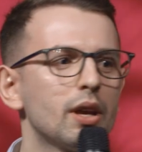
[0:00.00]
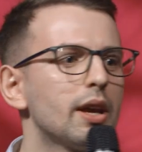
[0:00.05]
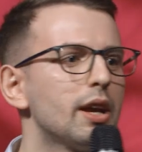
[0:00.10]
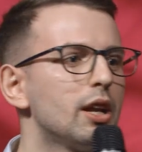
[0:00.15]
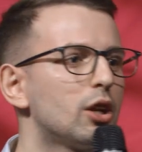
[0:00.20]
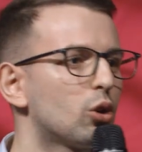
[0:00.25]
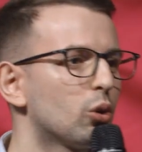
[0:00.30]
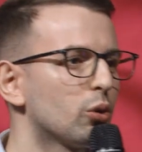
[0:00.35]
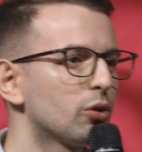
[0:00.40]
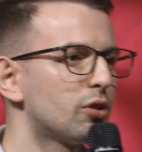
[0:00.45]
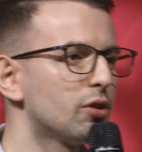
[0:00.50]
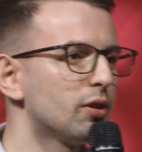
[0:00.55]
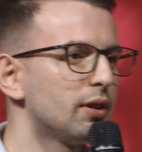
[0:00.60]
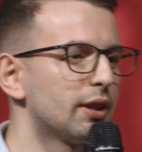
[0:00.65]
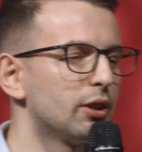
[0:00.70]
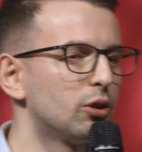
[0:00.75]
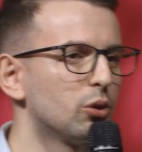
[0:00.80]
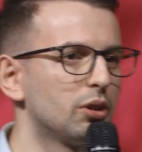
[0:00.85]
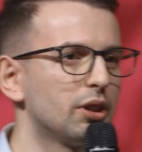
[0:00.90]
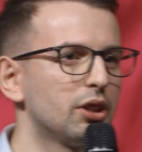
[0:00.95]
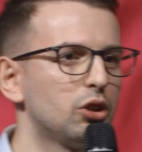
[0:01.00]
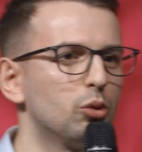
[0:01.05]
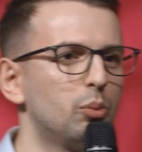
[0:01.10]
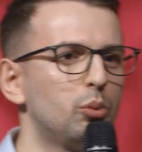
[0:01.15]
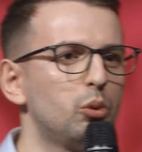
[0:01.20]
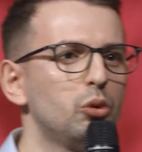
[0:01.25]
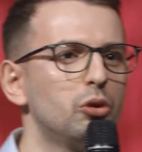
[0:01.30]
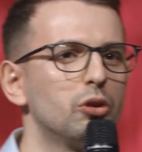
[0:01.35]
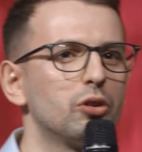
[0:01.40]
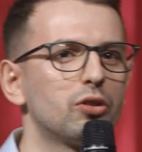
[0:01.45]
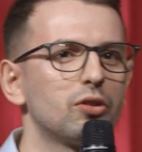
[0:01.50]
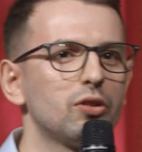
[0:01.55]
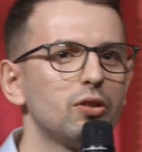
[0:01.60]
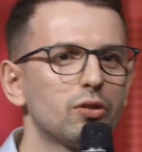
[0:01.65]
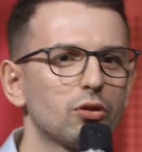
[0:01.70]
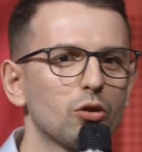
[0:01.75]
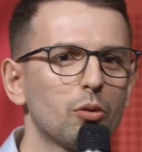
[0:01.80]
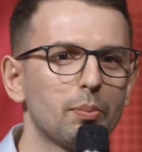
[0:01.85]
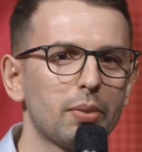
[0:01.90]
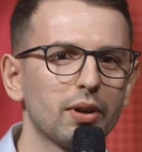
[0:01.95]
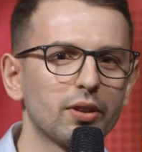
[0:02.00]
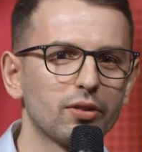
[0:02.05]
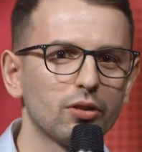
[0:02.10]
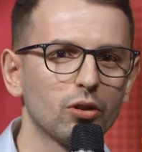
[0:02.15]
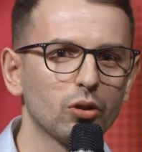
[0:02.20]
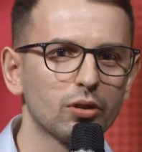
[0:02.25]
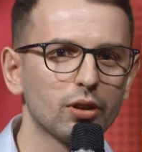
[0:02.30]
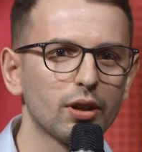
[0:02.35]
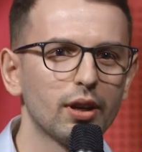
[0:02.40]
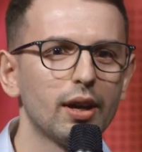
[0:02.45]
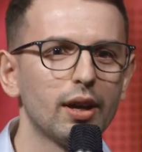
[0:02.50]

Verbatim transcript: Elle contient les données de plus de 600 patientes